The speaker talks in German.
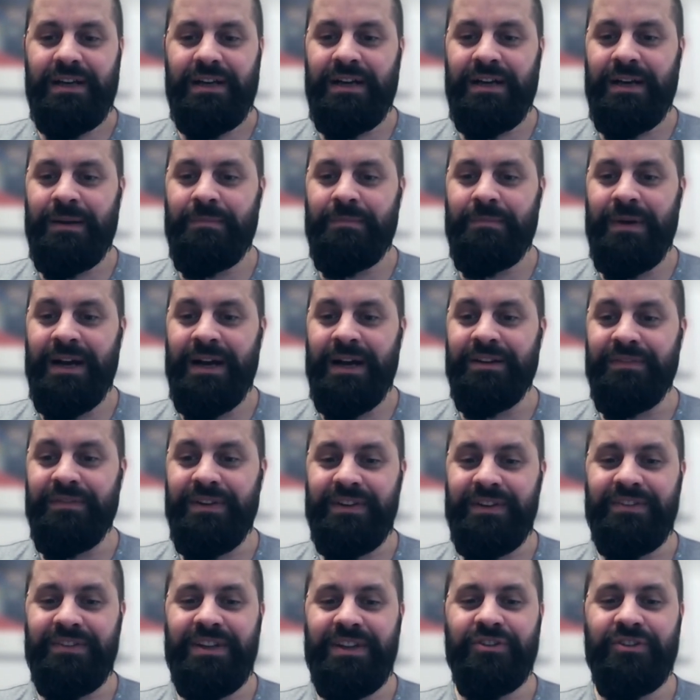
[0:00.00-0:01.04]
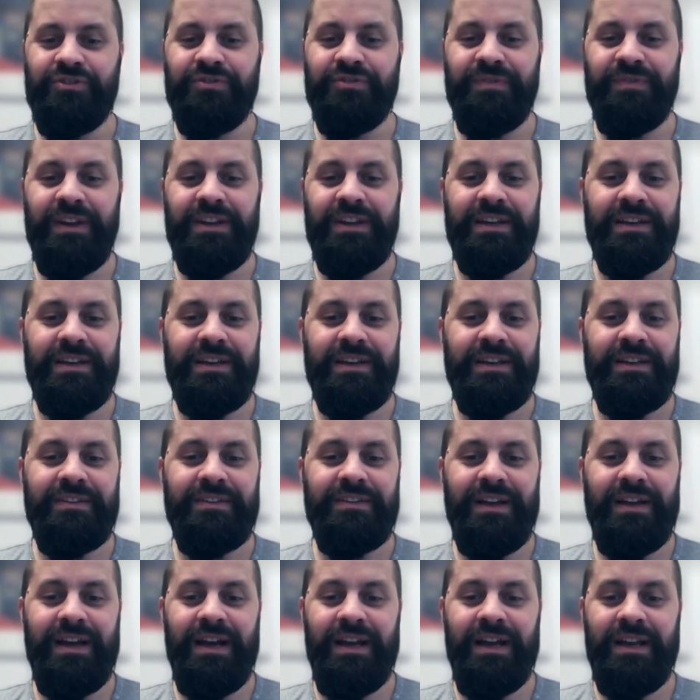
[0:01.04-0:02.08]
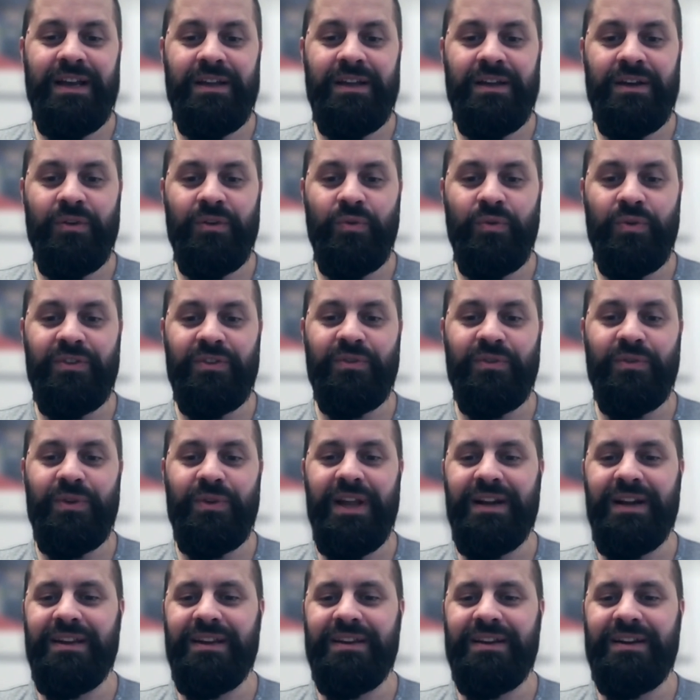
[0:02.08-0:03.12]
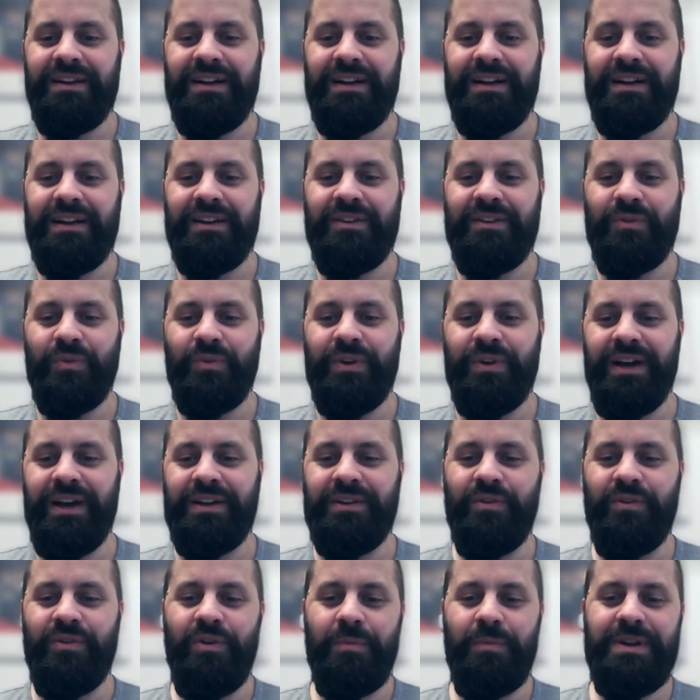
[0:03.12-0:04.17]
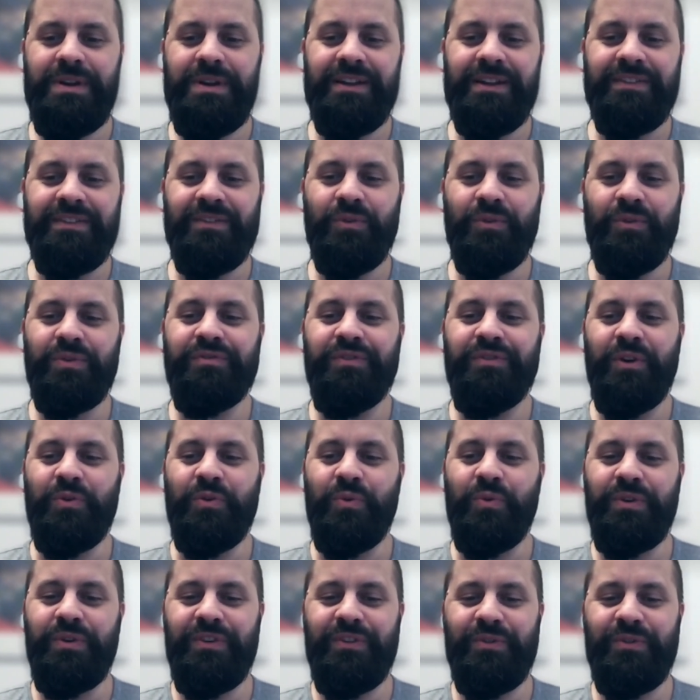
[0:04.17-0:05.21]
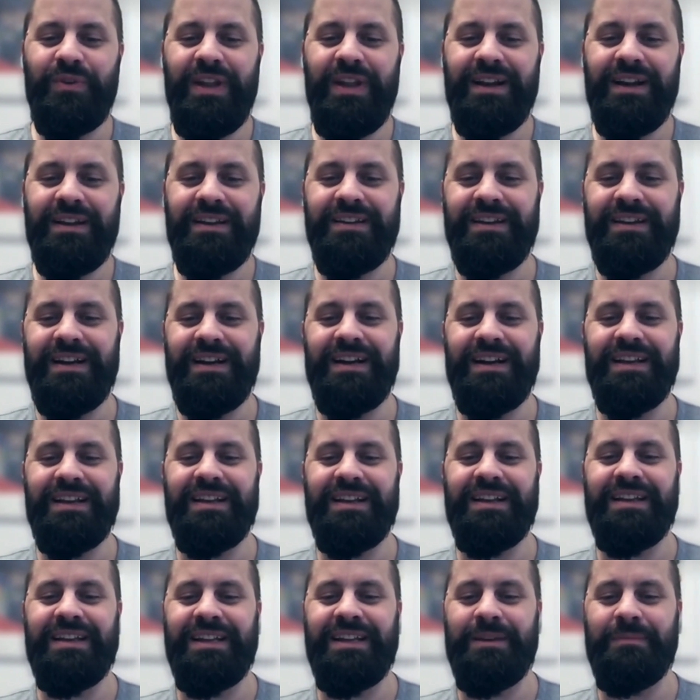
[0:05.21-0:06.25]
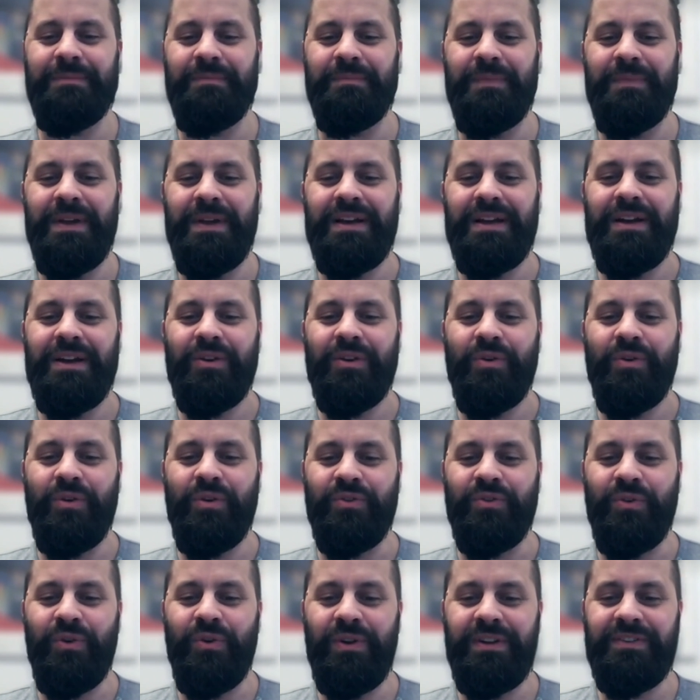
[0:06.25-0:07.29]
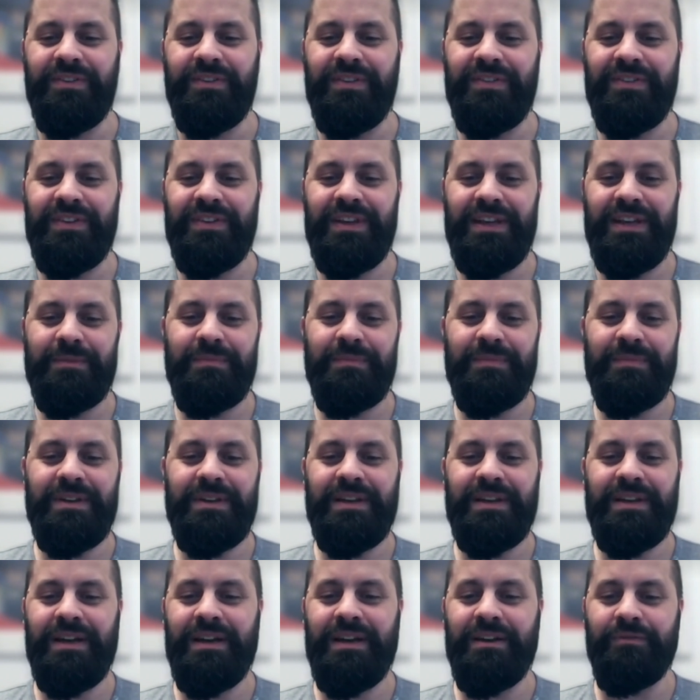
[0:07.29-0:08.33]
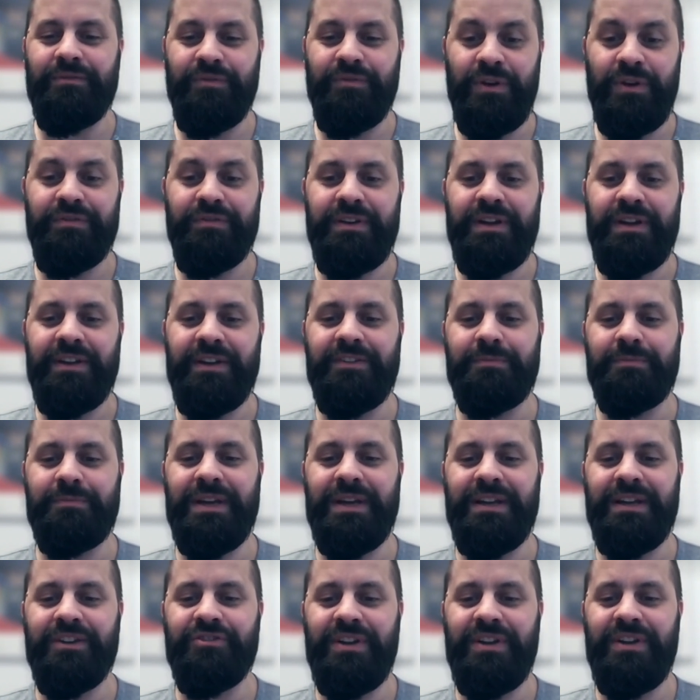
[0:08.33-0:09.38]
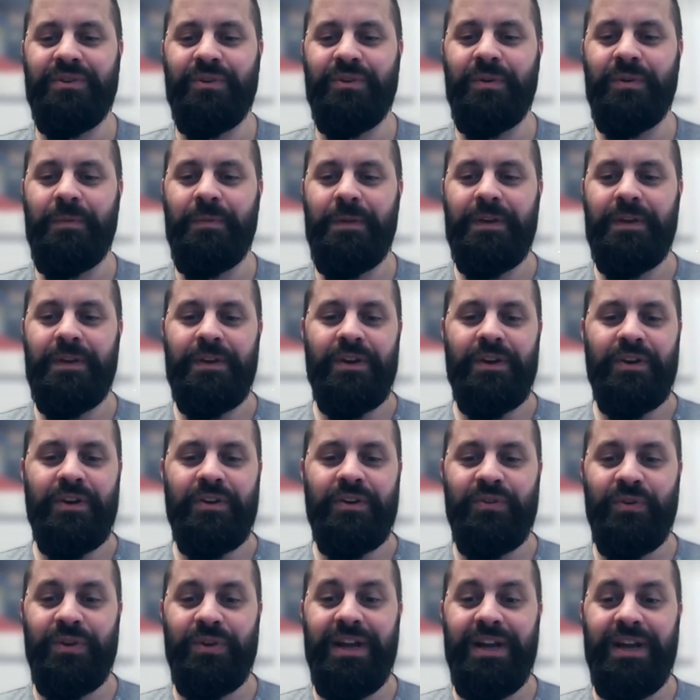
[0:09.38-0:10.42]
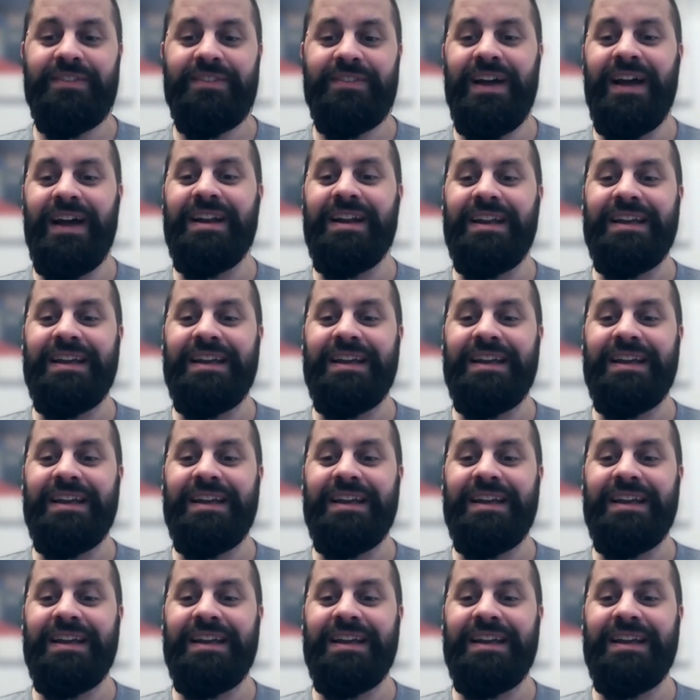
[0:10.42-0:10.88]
Ähm, eine wesentliche Schwäche ist eine Unzulänglichkeit oder eine Kombination von Unzulänglichkeiten im Kontrollsystem der, für die Finanzberichterstattung, sodass eine